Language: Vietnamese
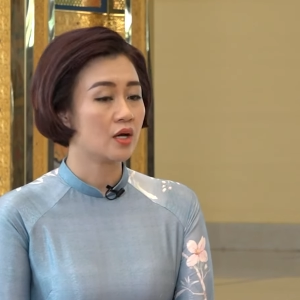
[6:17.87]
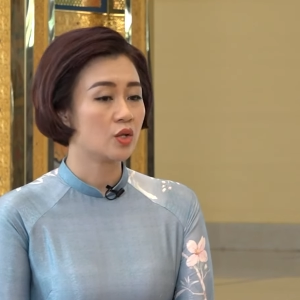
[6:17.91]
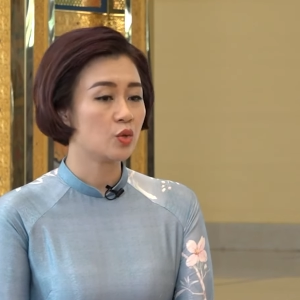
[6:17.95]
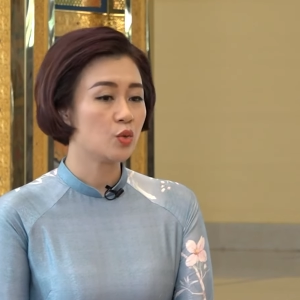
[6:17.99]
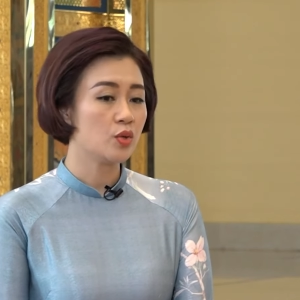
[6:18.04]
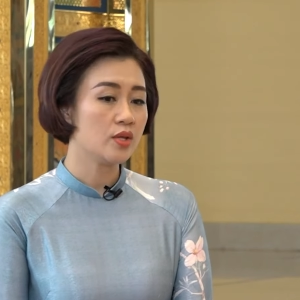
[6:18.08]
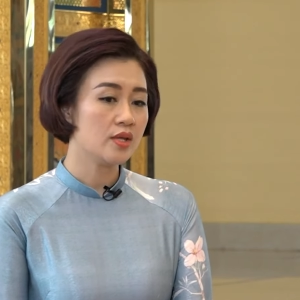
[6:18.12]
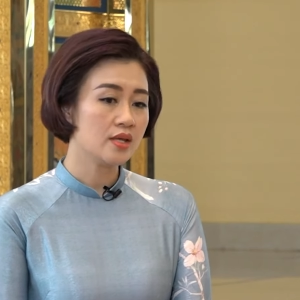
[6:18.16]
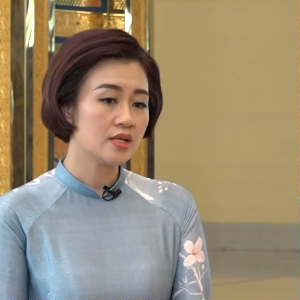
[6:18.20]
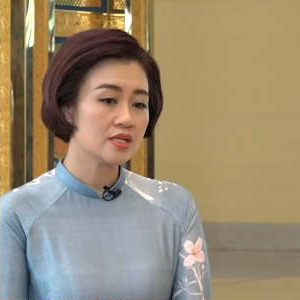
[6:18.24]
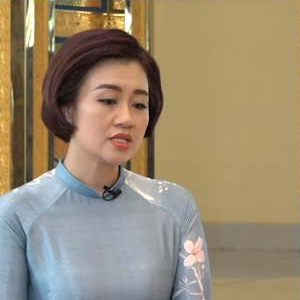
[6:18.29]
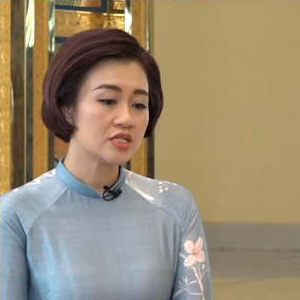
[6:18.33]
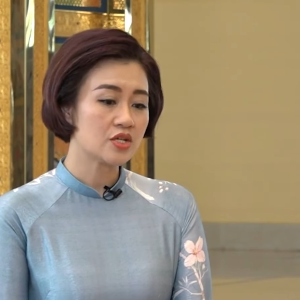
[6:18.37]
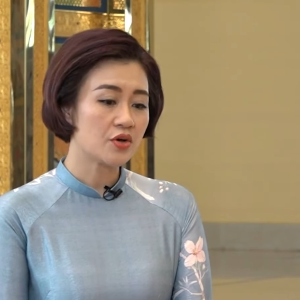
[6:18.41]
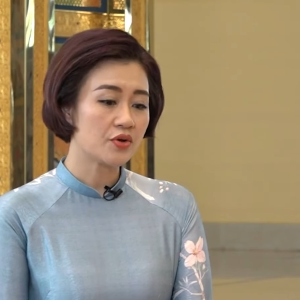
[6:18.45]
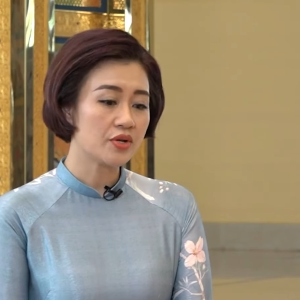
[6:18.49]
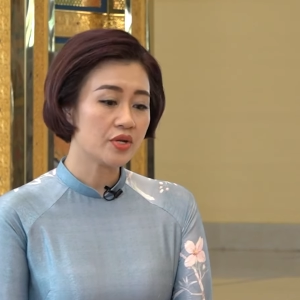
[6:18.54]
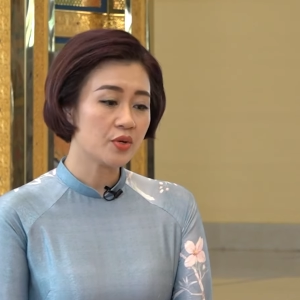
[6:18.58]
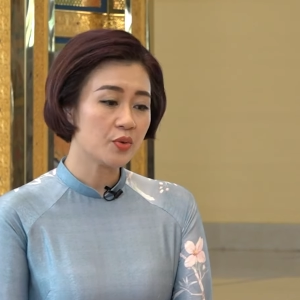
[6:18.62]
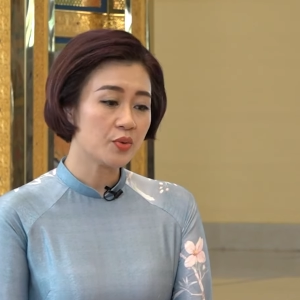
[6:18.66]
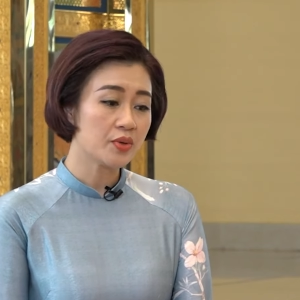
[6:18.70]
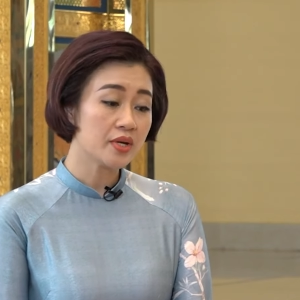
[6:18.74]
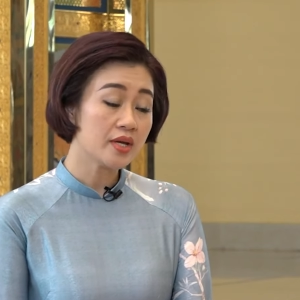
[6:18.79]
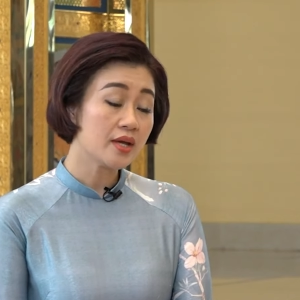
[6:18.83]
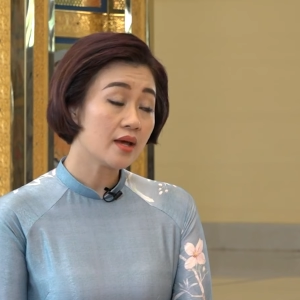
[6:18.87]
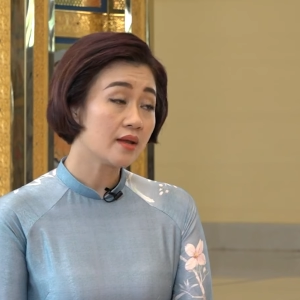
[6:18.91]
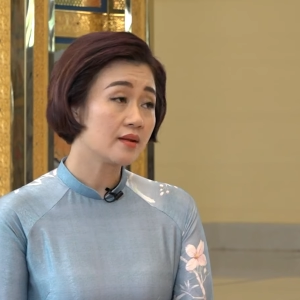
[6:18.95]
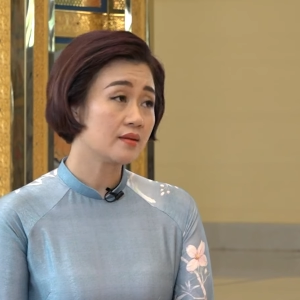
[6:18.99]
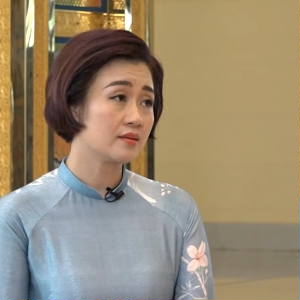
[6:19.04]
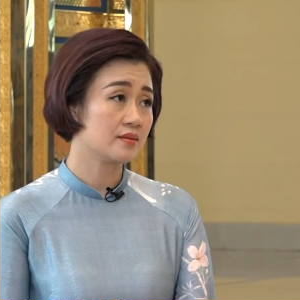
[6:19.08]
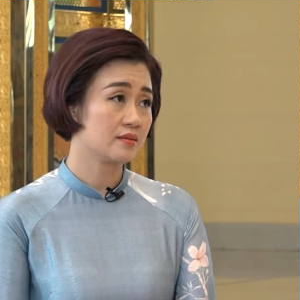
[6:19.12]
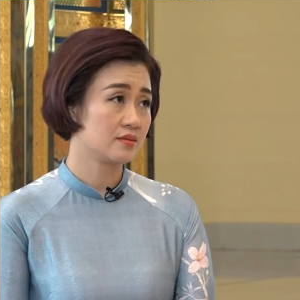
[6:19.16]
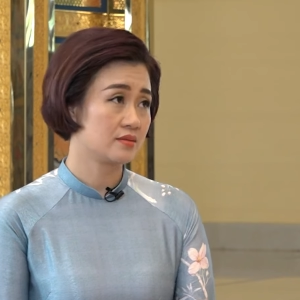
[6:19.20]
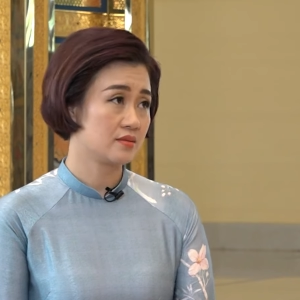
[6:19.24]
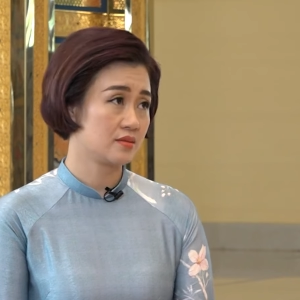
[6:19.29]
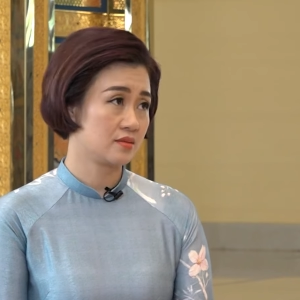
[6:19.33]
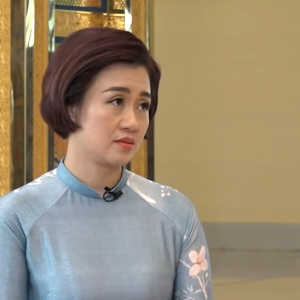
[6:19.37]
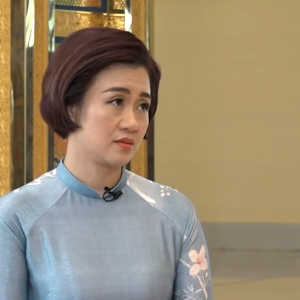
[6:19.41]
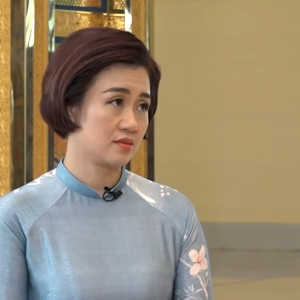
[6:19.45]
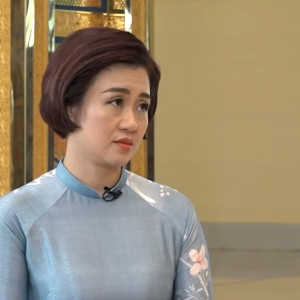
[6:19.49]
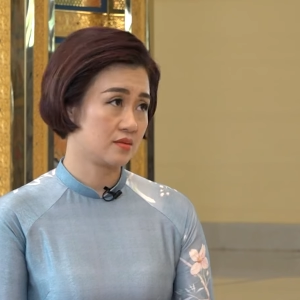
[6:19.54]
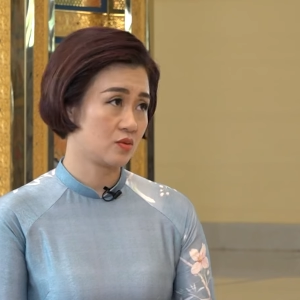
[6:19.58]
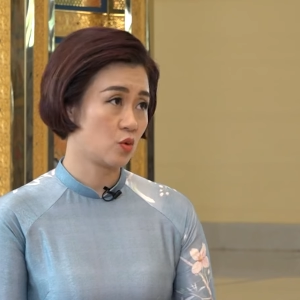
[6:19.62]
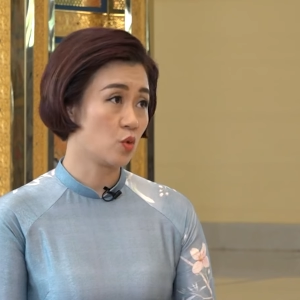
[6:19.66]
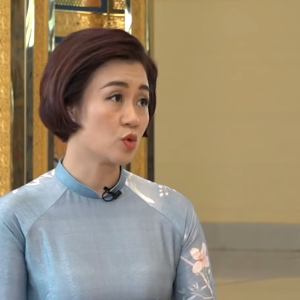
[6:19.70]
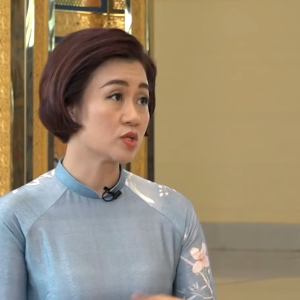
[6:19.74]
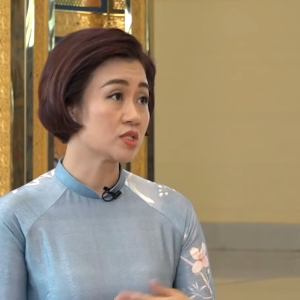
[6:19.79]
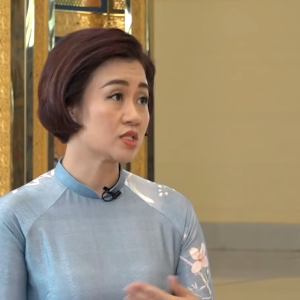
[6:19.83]
tuy nhiên do điều kiện
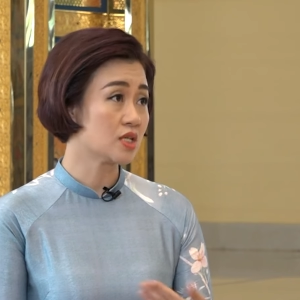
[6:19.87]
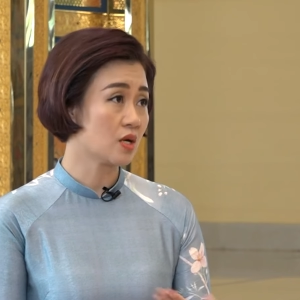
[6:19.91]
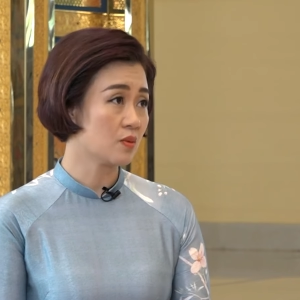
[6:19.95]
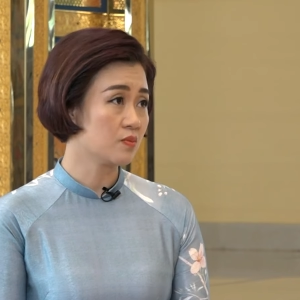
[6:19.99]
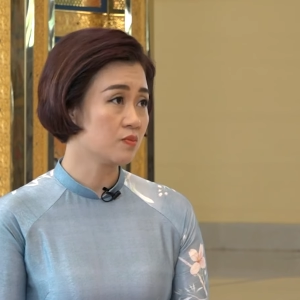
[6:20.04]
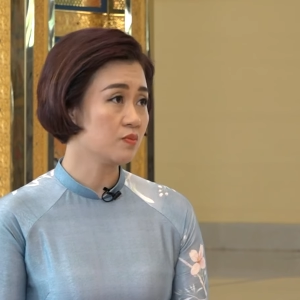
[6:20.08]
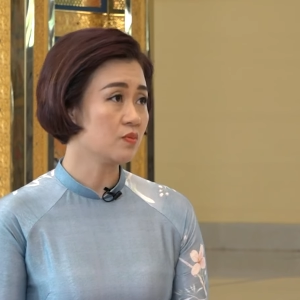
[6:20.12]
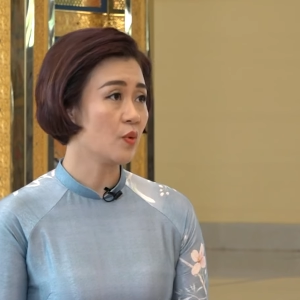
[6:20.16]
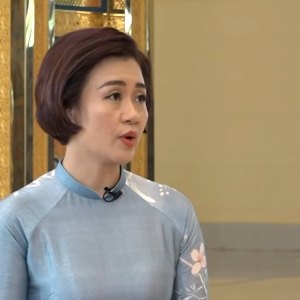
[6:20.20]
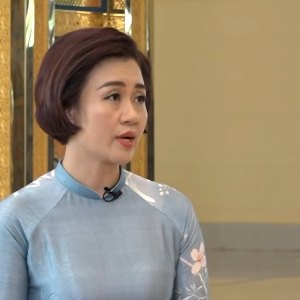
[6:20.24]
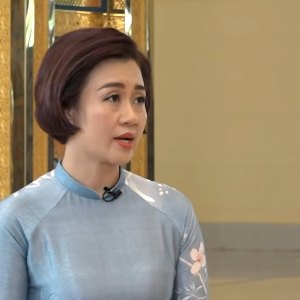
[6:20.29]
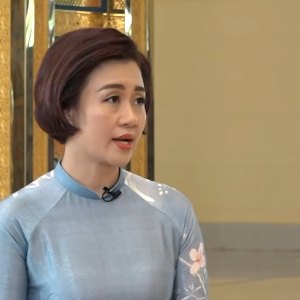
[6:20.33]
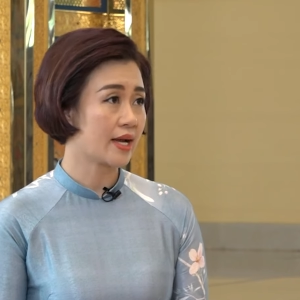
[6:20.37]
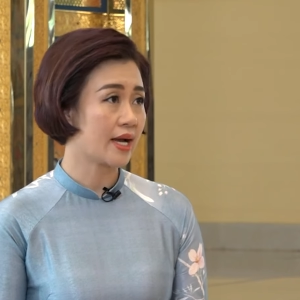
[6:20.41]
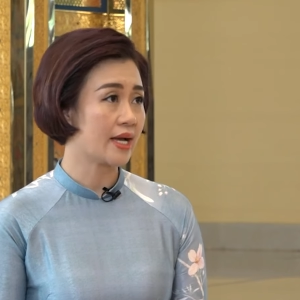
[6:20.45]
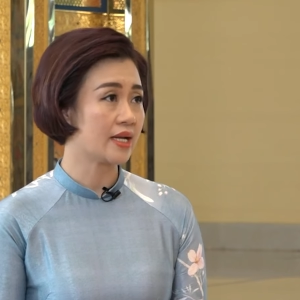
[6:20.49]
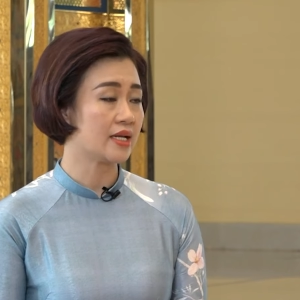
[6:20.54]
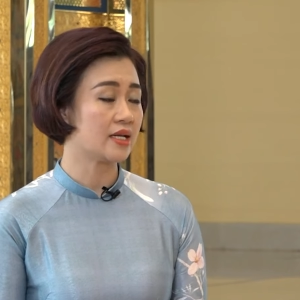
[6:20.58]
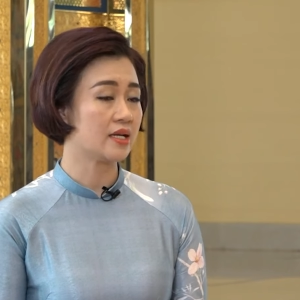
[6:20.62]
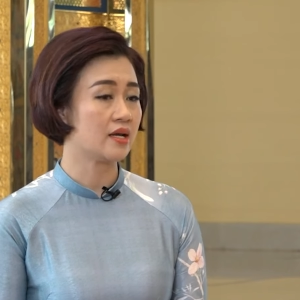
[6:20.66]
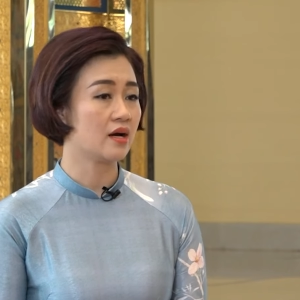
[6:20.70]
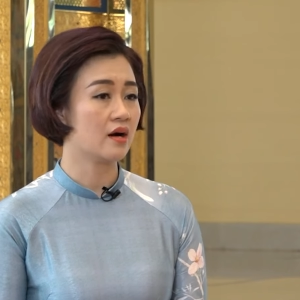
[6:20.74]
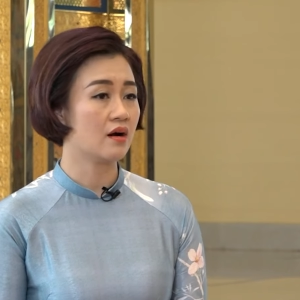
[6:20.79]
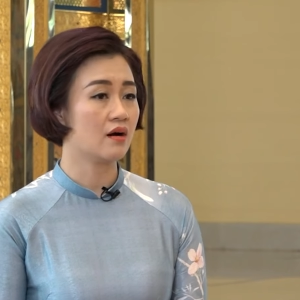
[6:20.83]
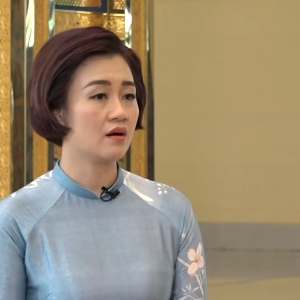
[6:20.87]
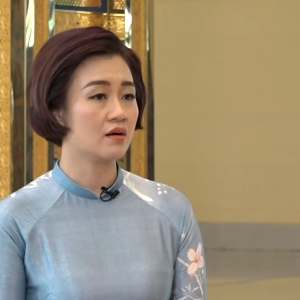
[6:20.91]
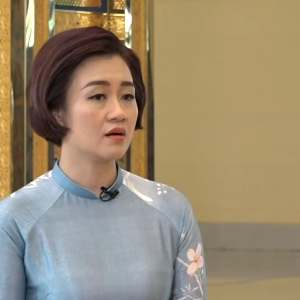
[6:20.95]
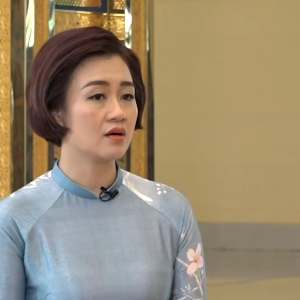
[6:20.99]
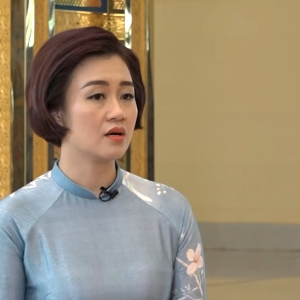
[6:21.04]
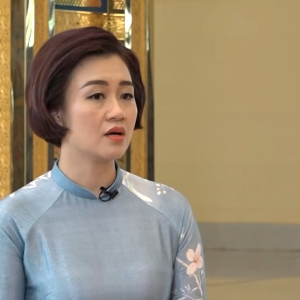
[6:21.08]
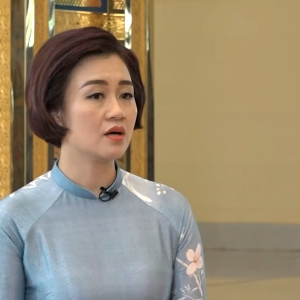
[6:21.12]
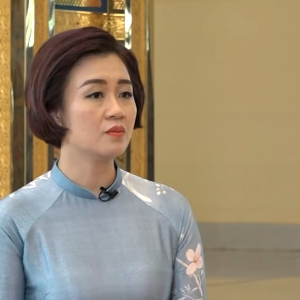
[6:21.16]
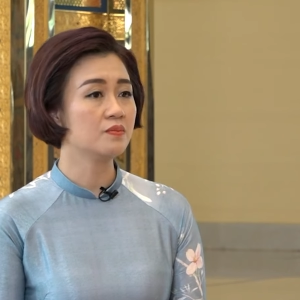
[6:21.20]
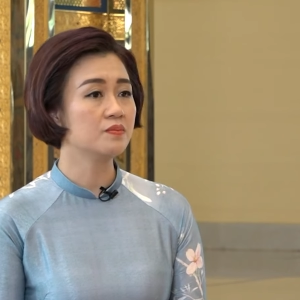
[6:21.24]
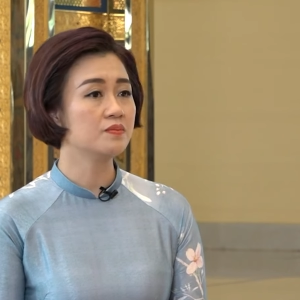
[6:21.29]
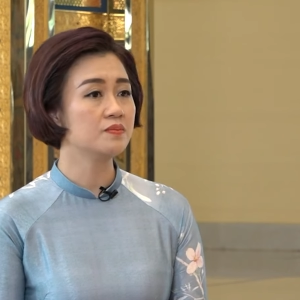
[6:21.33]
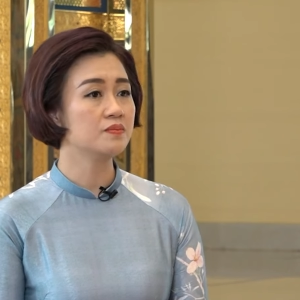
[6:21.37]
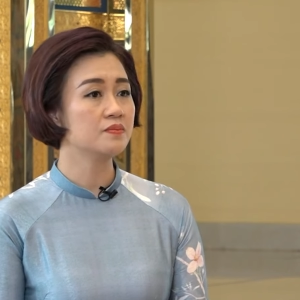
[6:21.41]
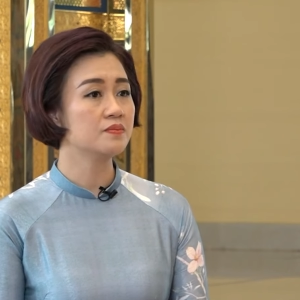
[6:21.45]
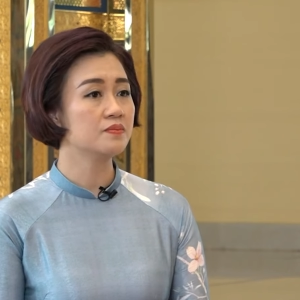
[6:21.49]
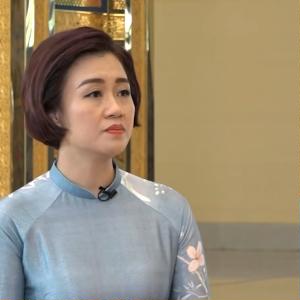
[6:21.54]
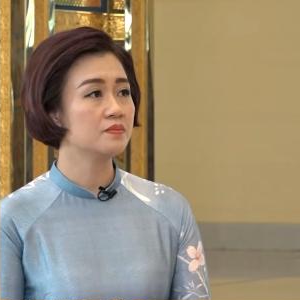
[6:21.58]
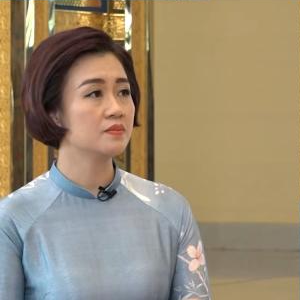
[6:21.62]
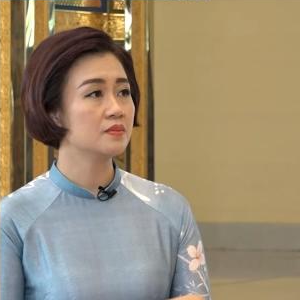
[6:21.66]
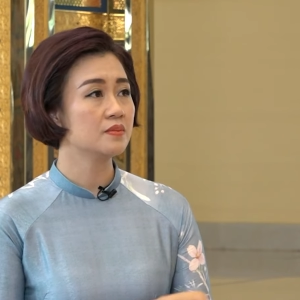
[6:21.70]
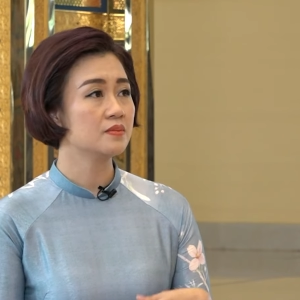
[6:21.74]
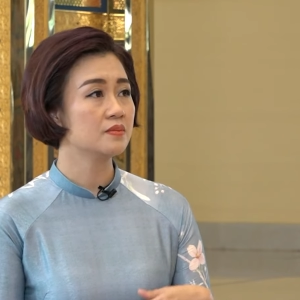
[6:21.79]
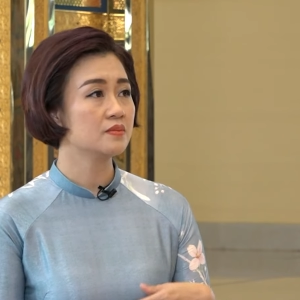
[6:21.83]
cuộc sống, hoàn cảnh thì họ
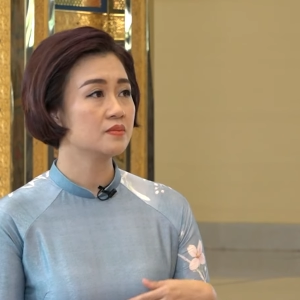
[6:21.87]
không